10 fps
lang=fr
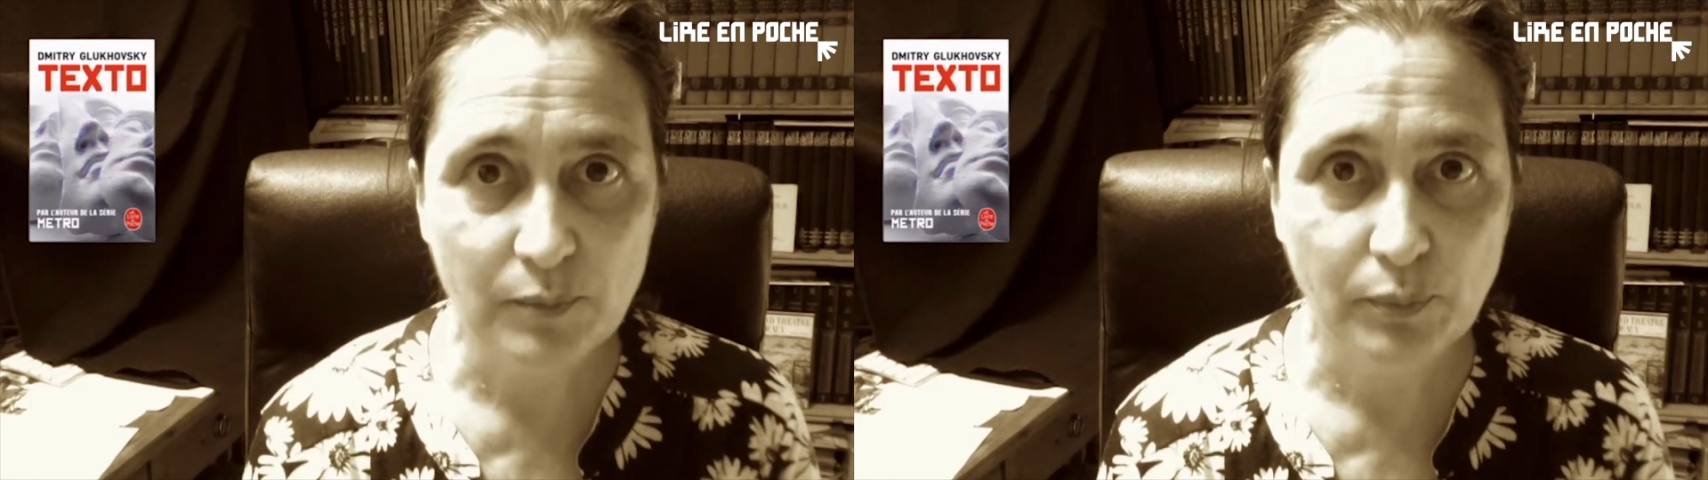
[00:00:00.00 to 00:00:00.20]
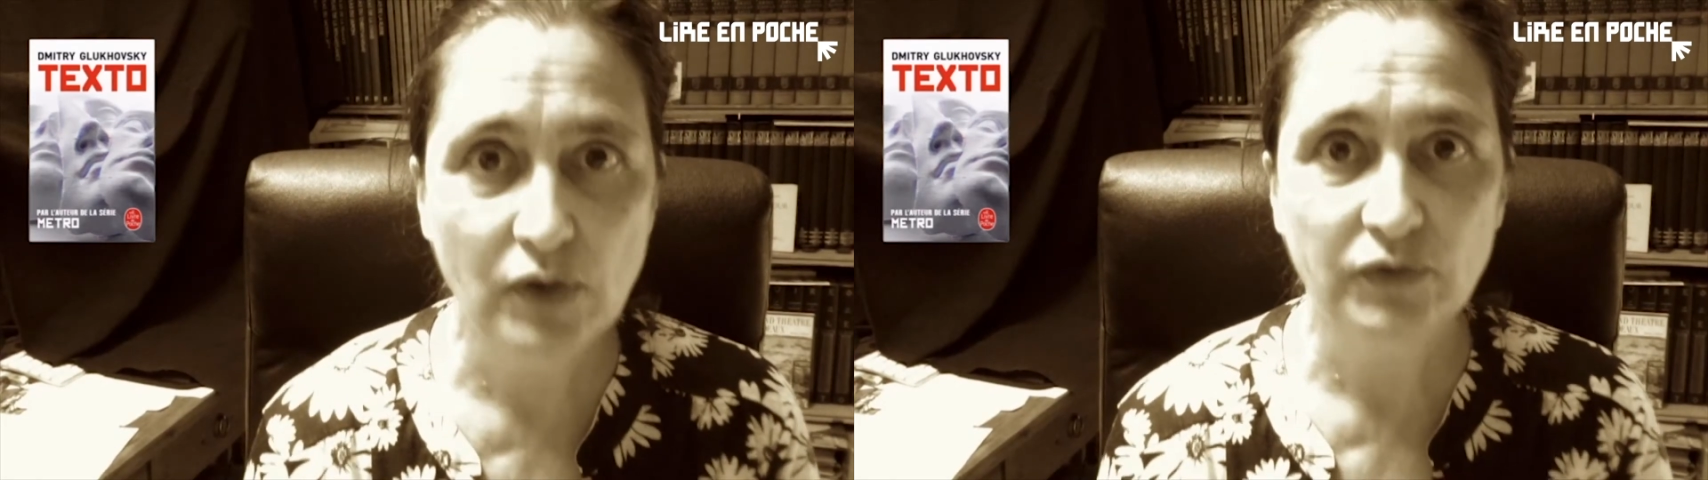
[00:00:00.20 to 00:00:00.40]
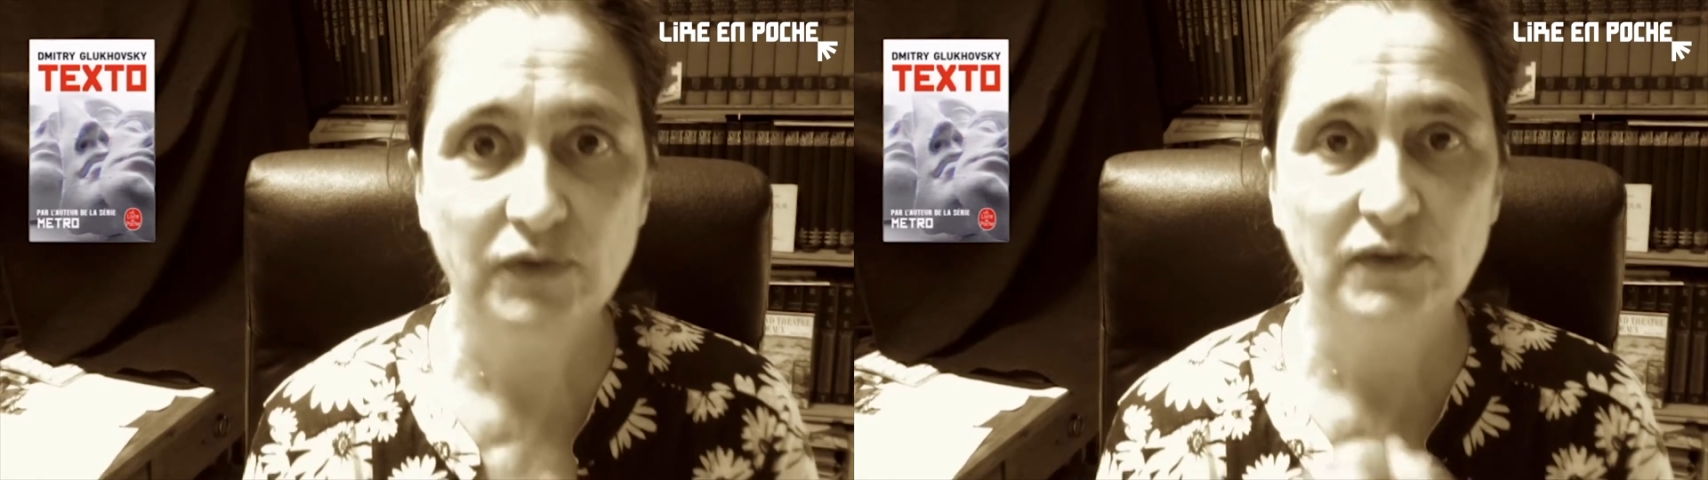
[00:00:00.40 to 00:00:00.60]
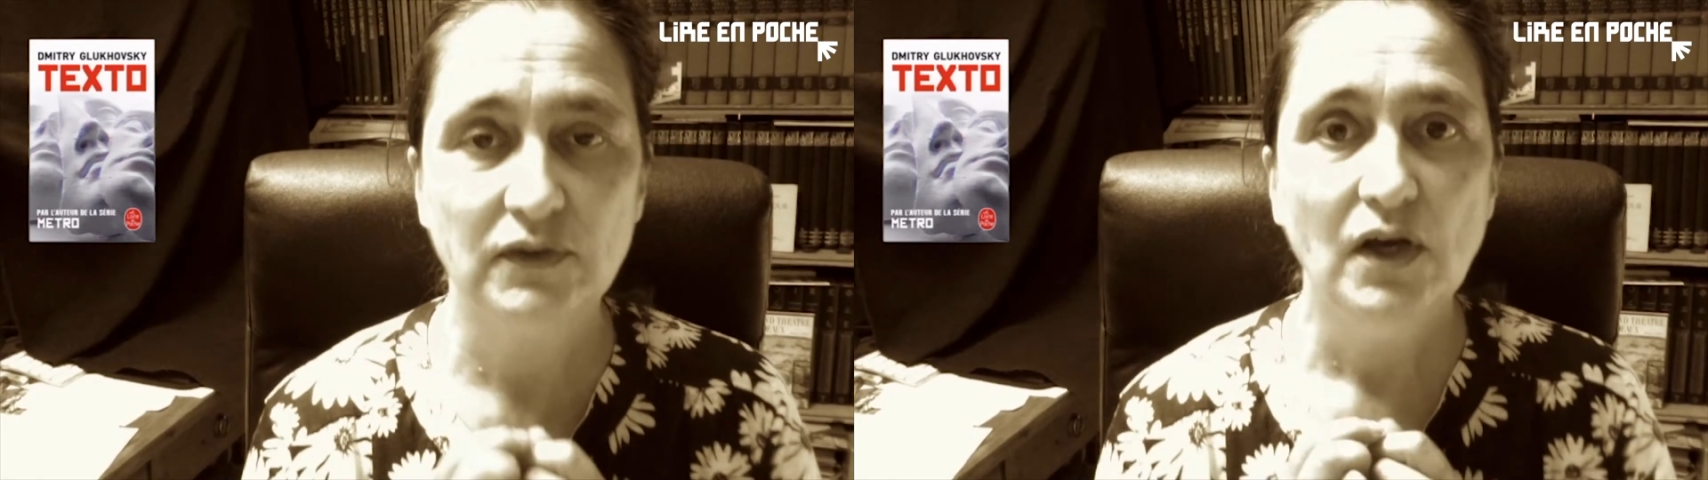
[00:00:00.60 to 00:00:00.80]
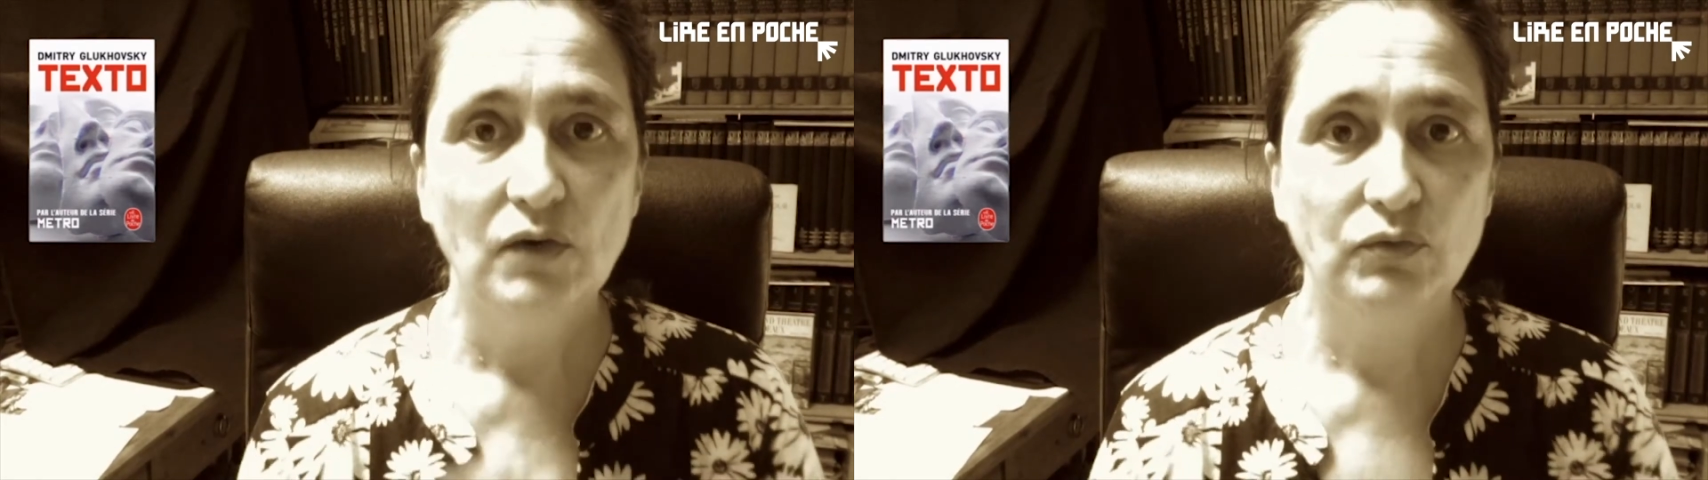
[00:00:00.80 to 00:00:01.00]
pense,
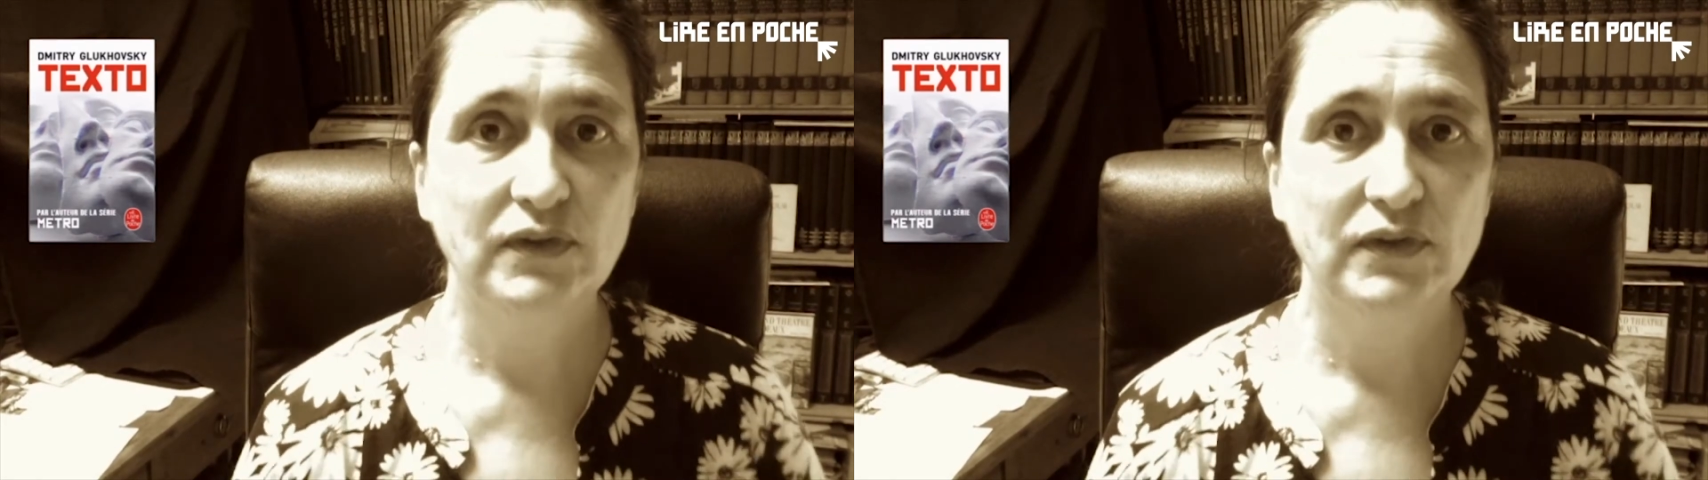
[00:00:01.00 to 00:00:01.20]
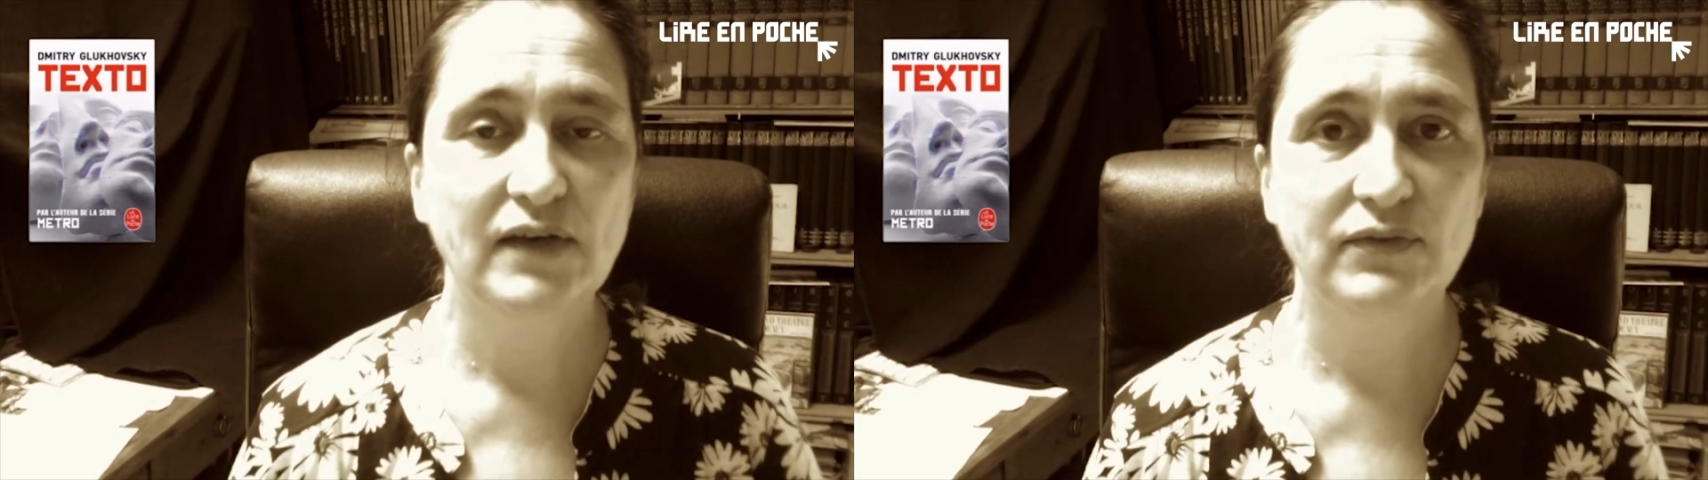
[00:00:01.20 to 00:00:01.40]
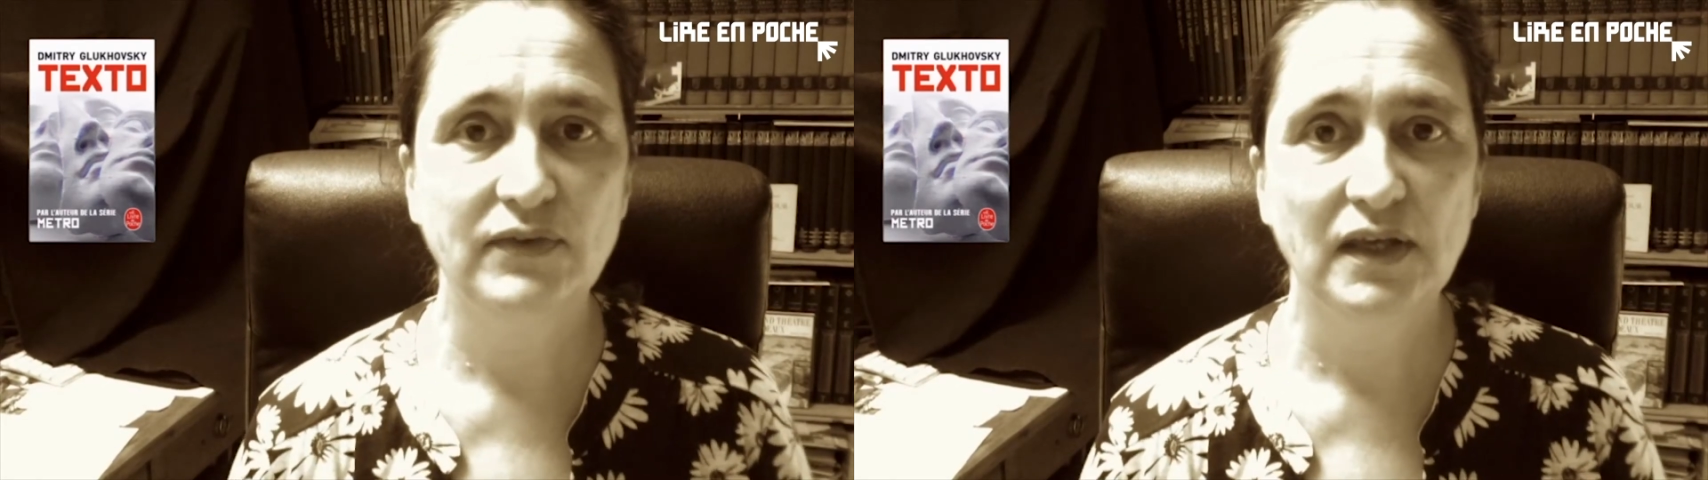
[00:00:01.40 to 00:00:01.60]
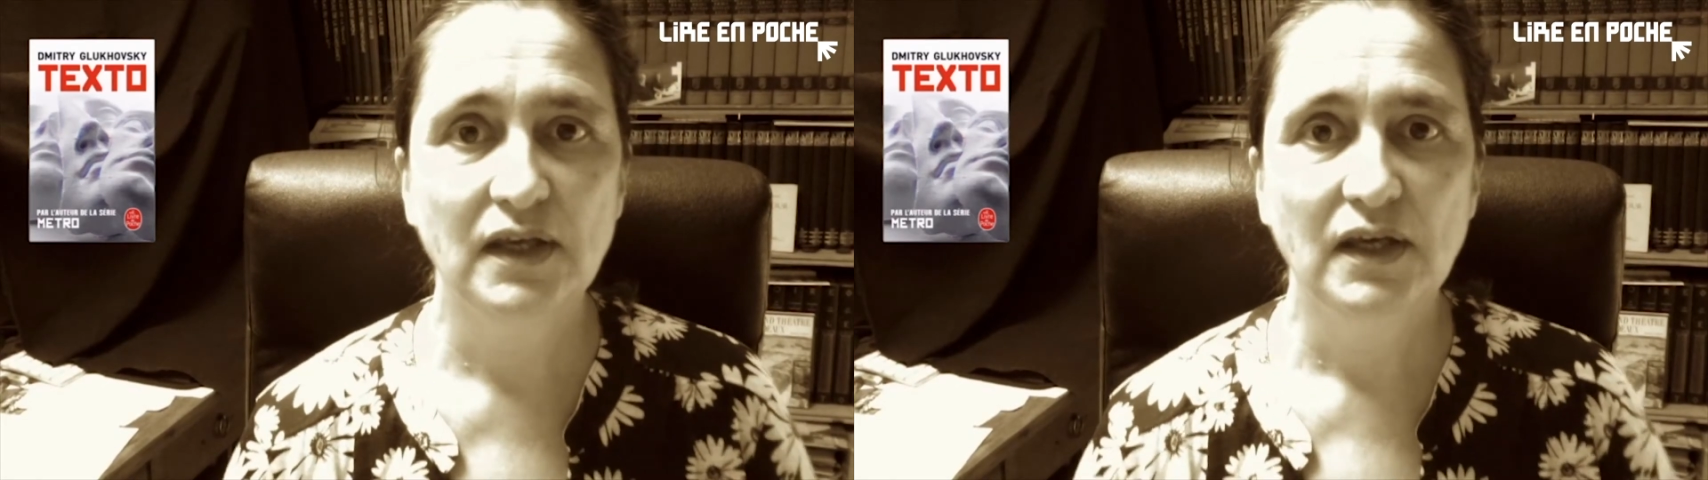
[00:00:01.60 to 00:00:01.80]
vous avez